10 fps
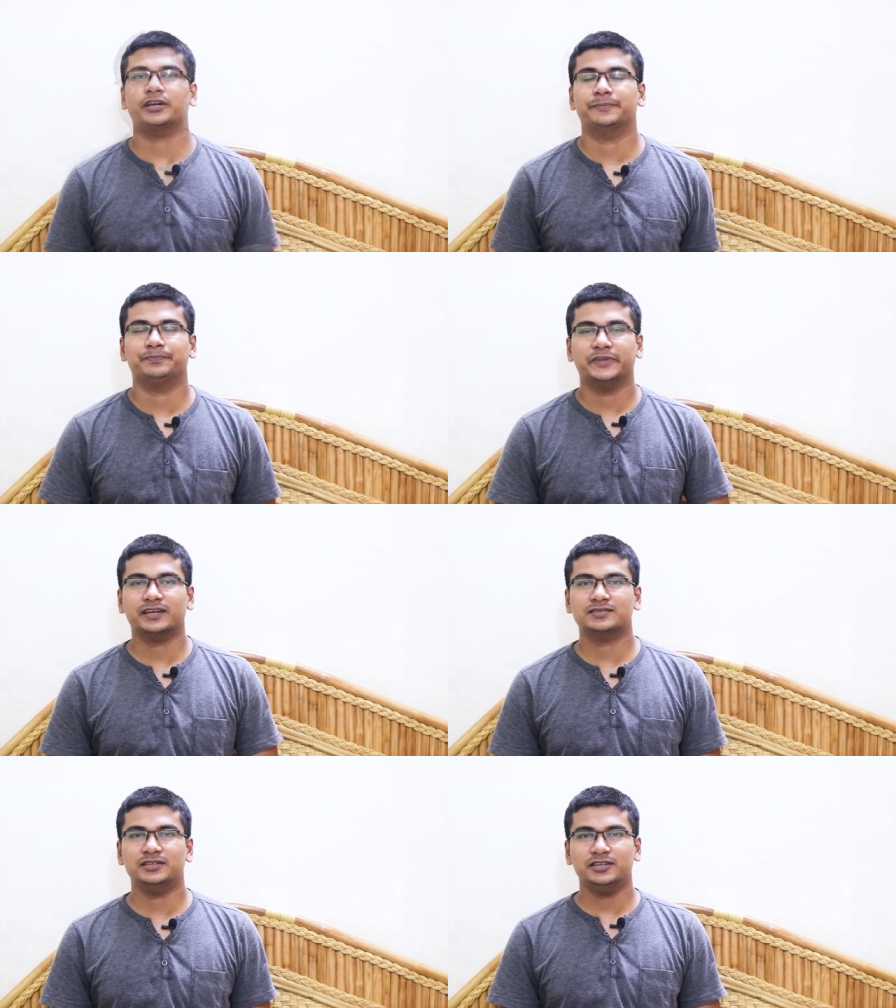ওকে
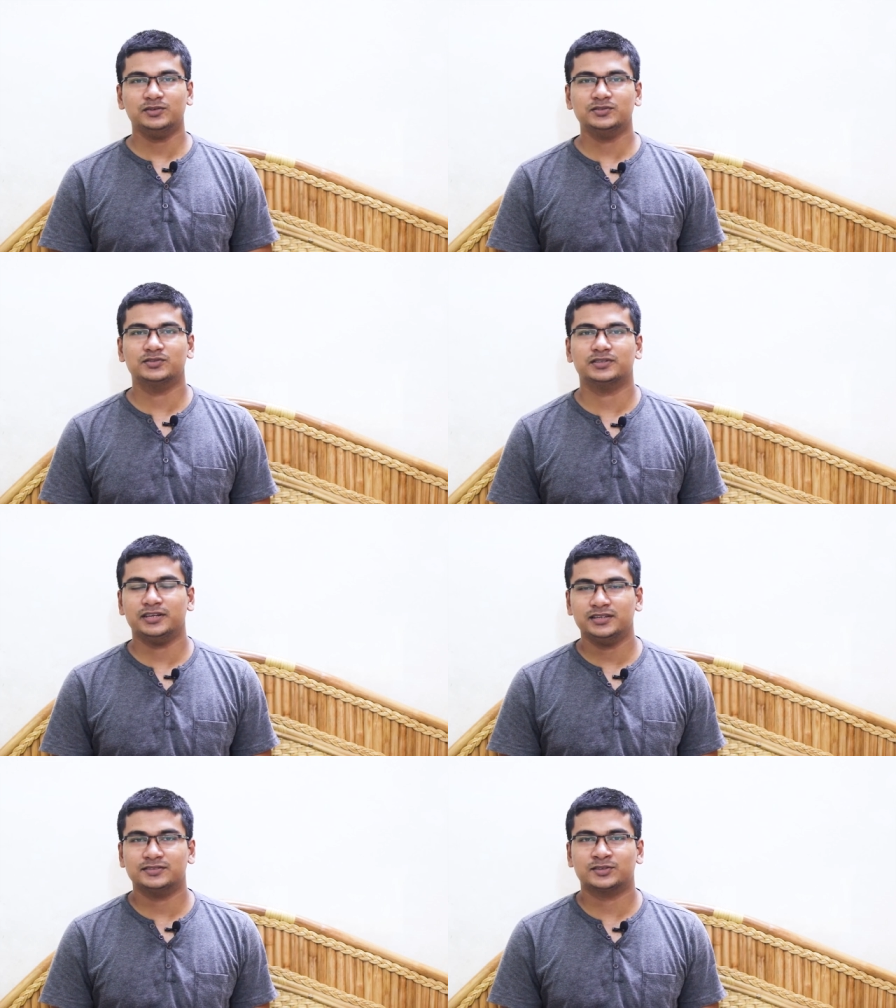নেক্সট নিউজ
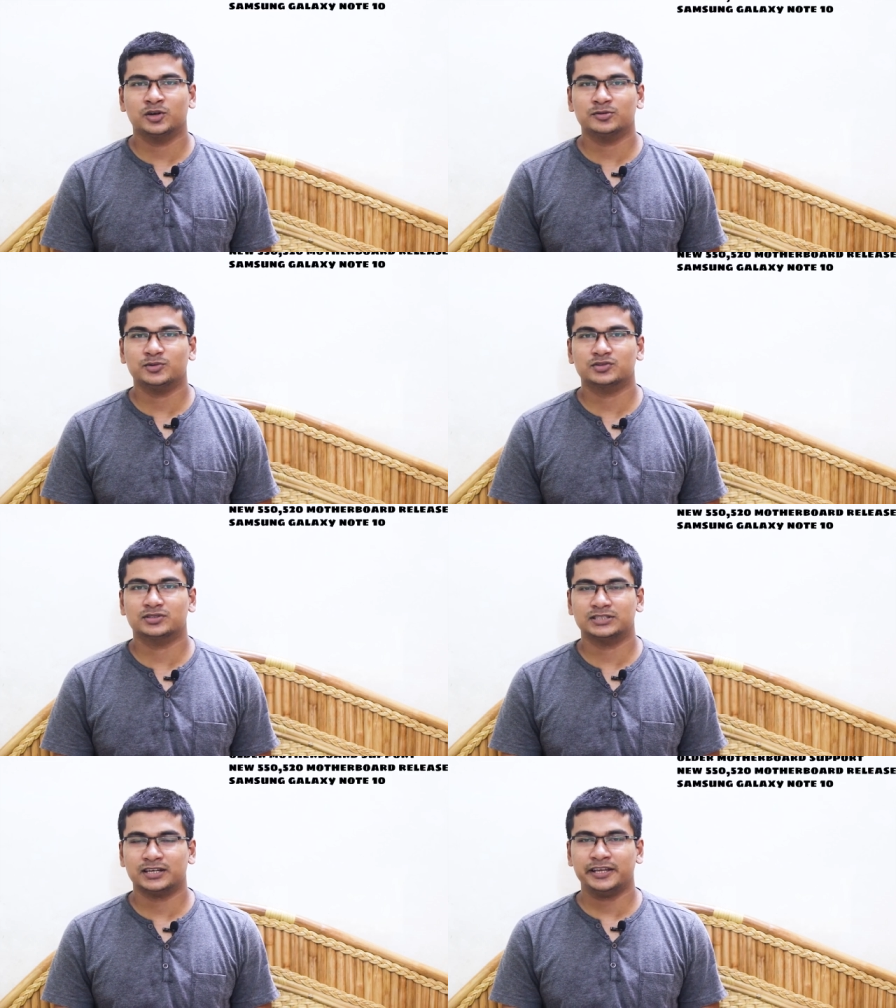ইজ
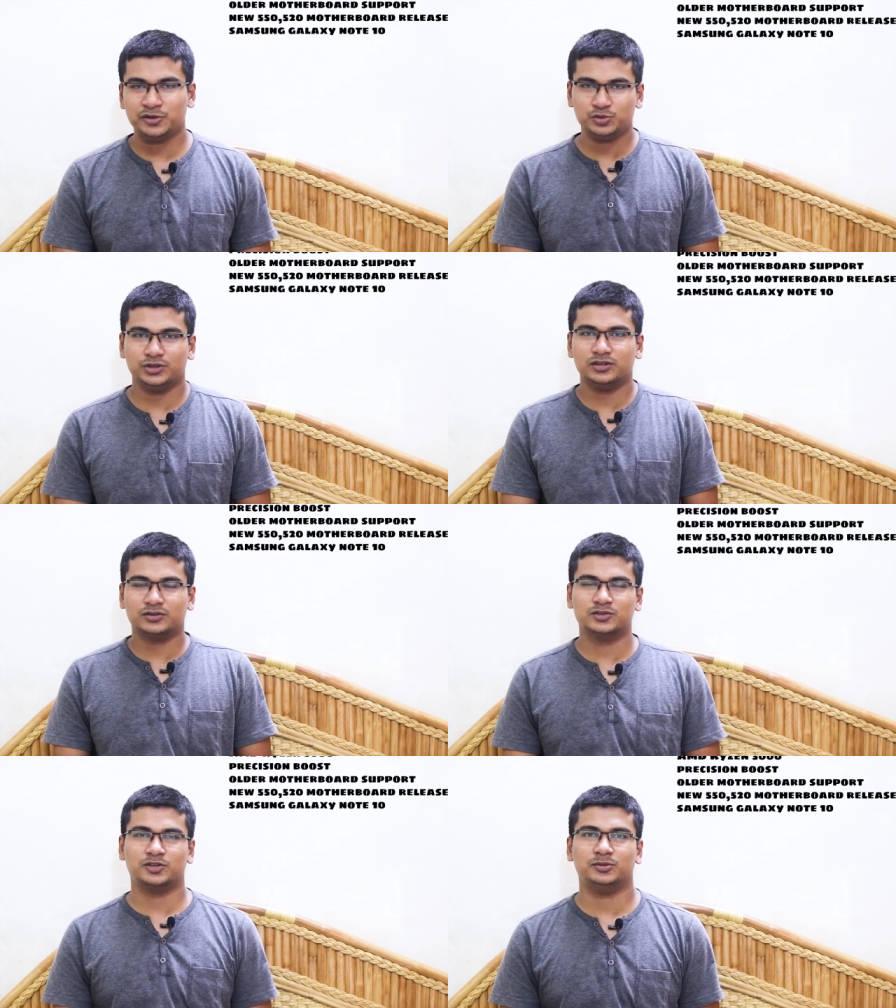অলমোস্ট যারা একটু হইলো
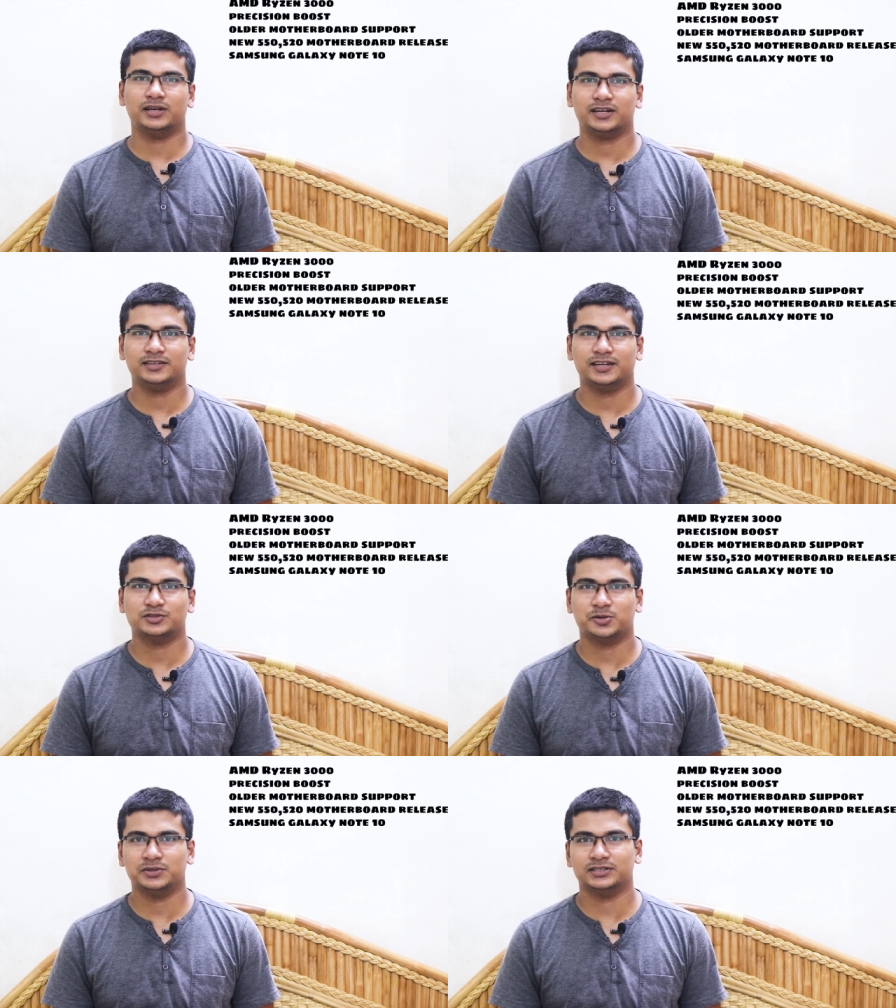খোঁজ খবর রাখেন
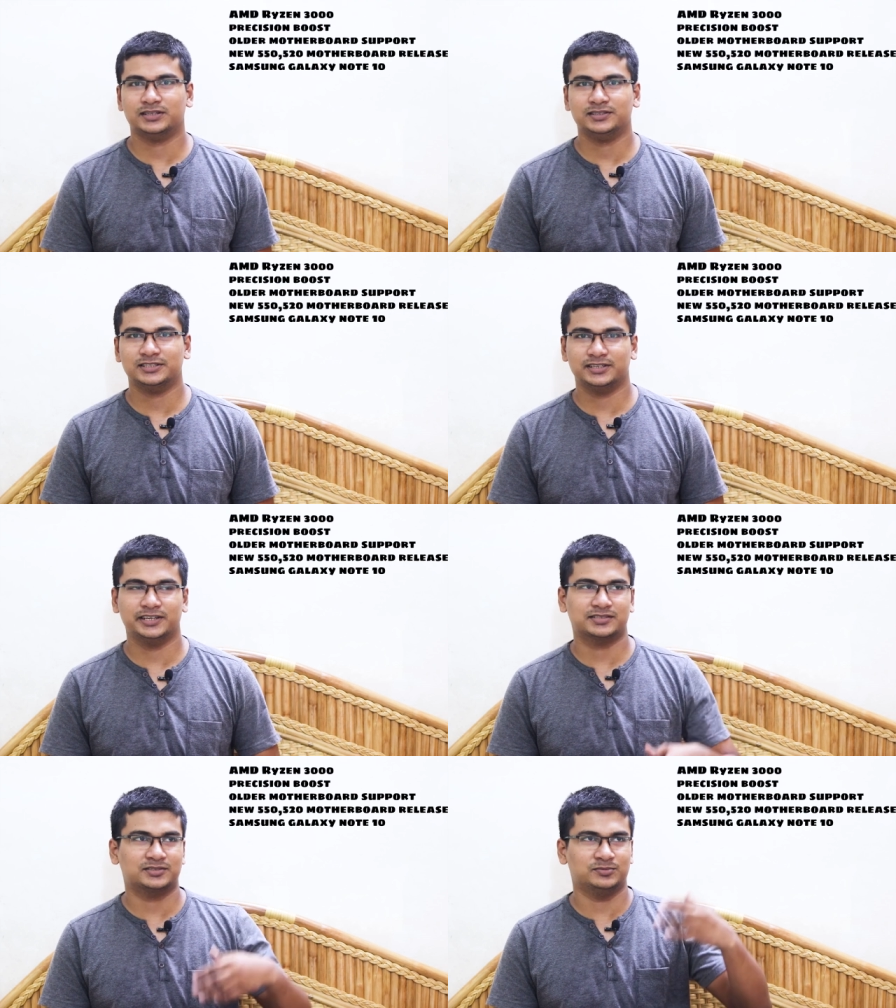তারা সবাই জানেন যে
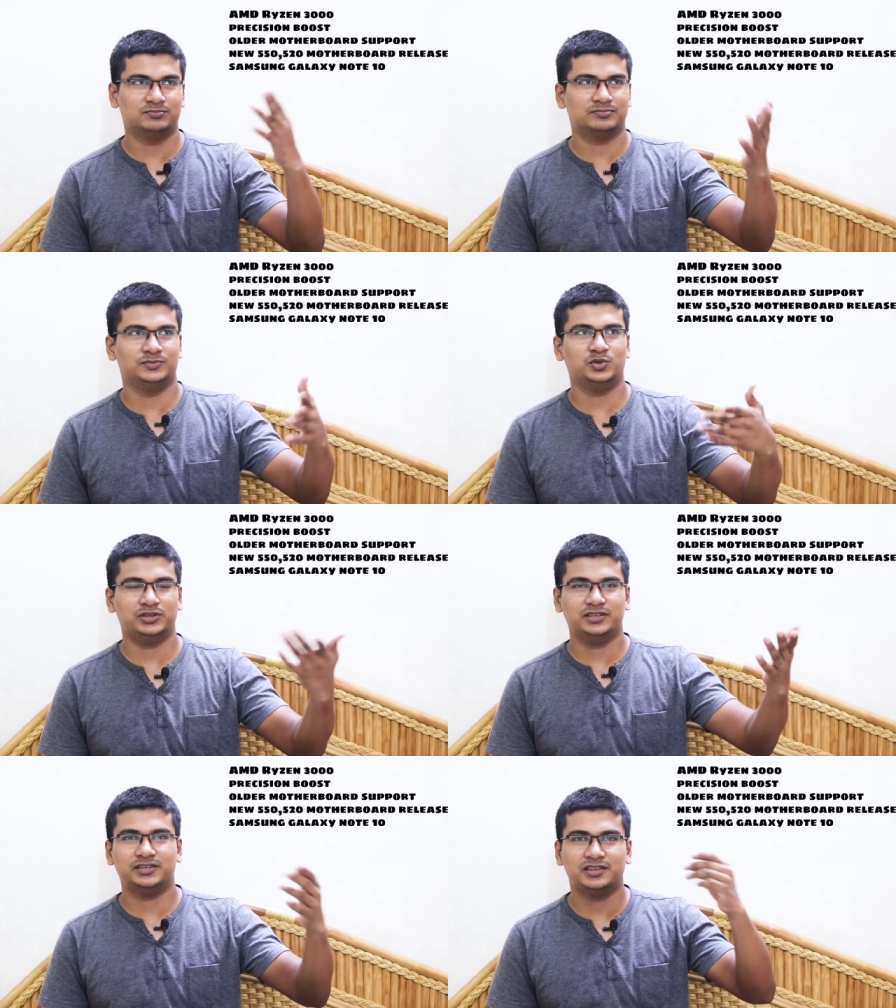নেক্সট
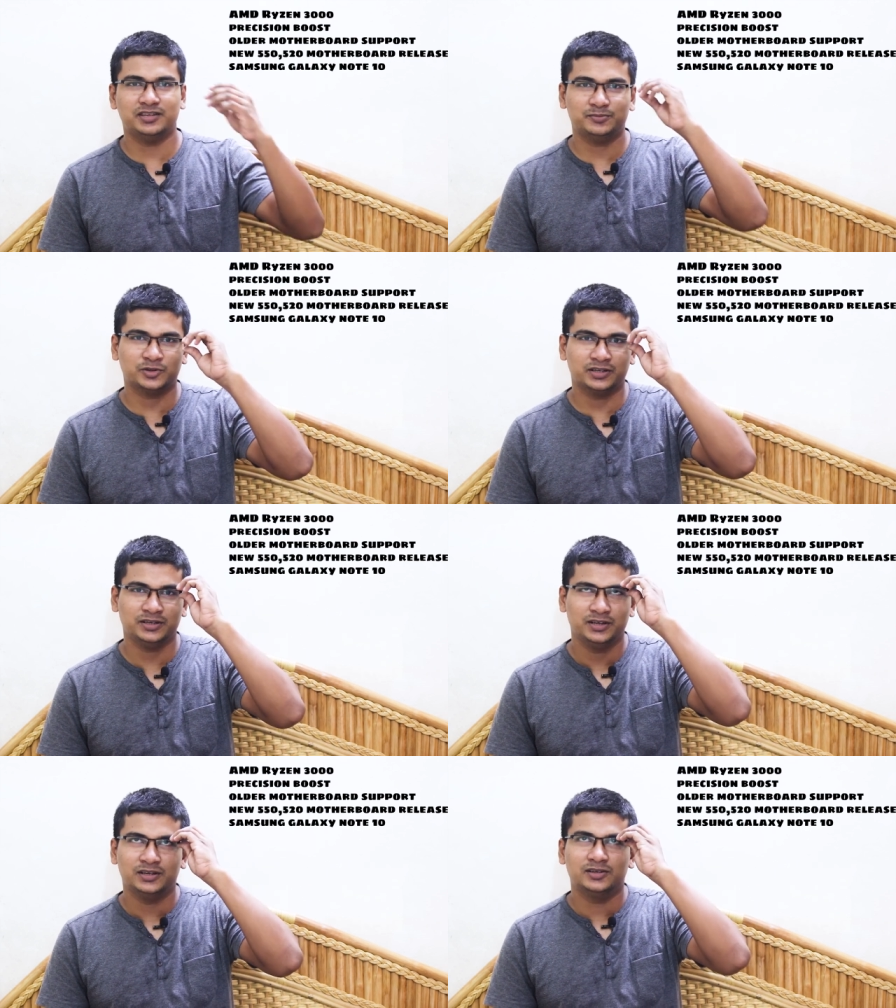দুই দিন তিন দিন পরে
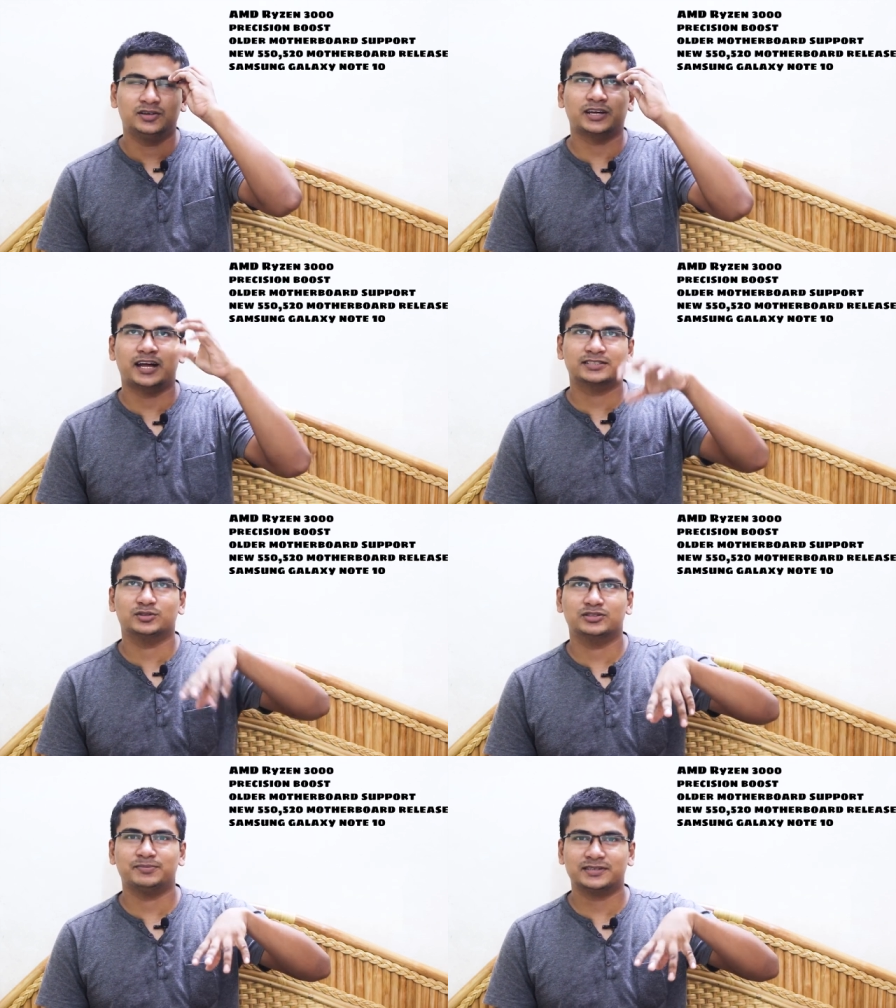ওকে আজকে
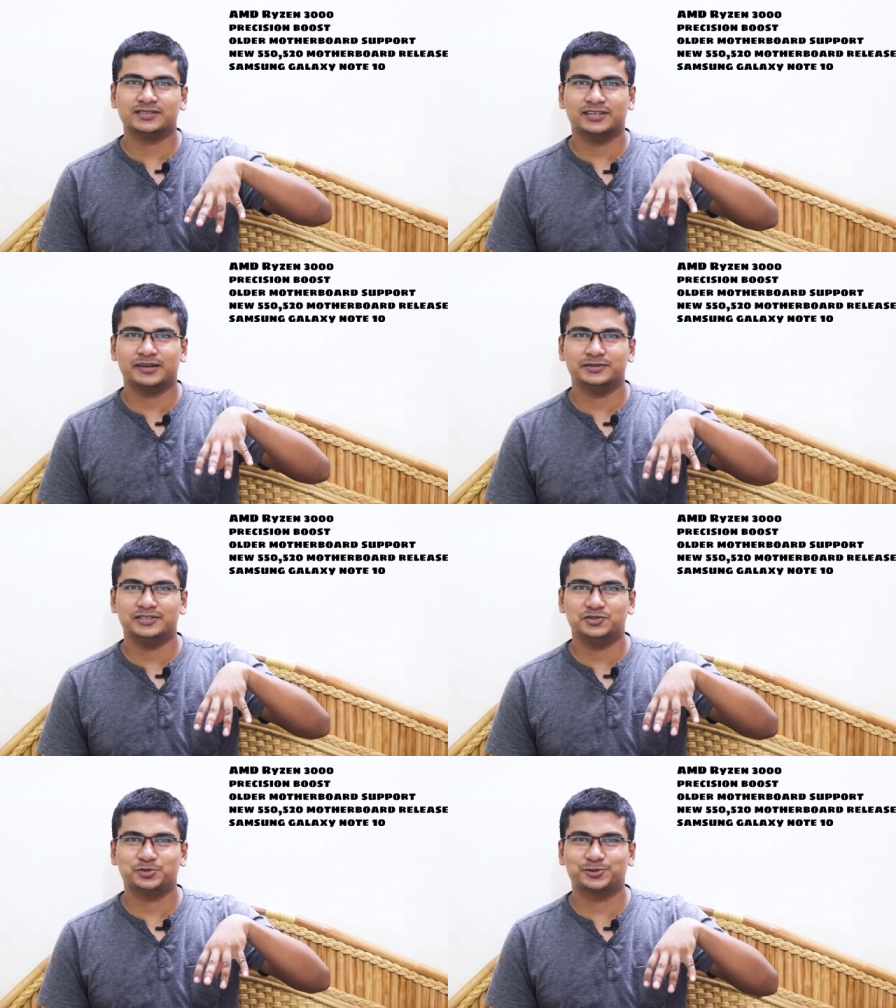হচ্ছে পাঁচ তারিখ আমি
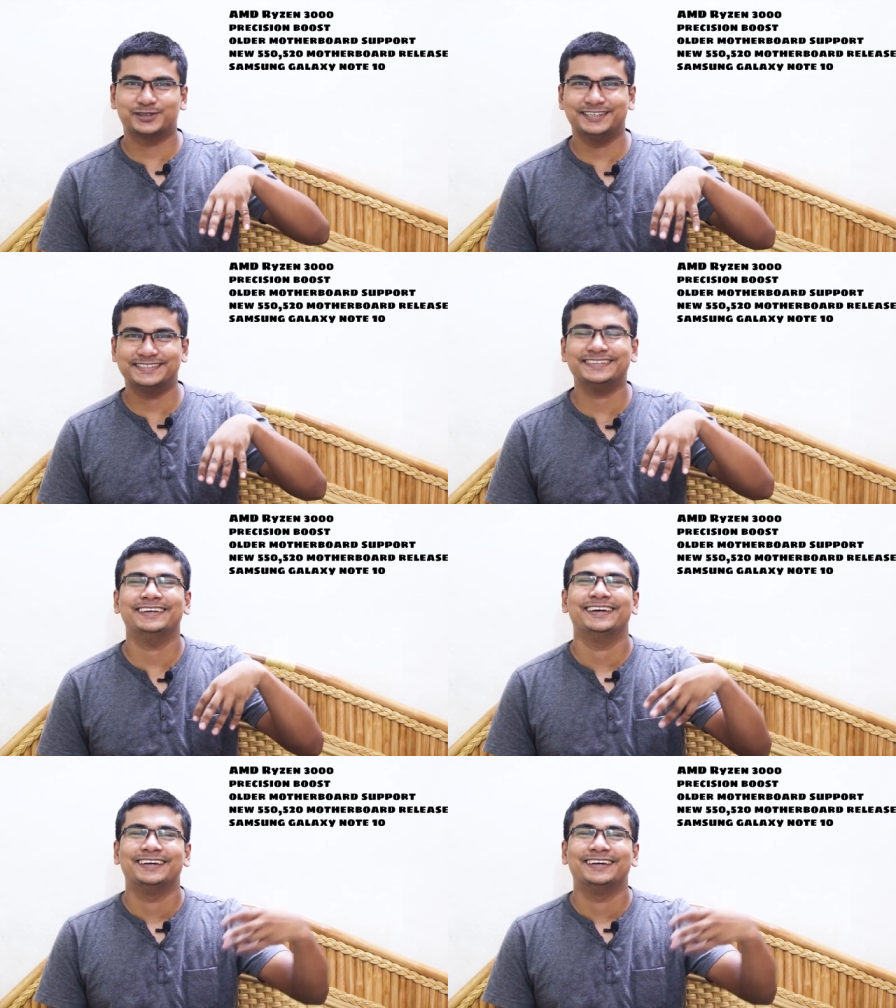যেদিন শ্যুট করতেছি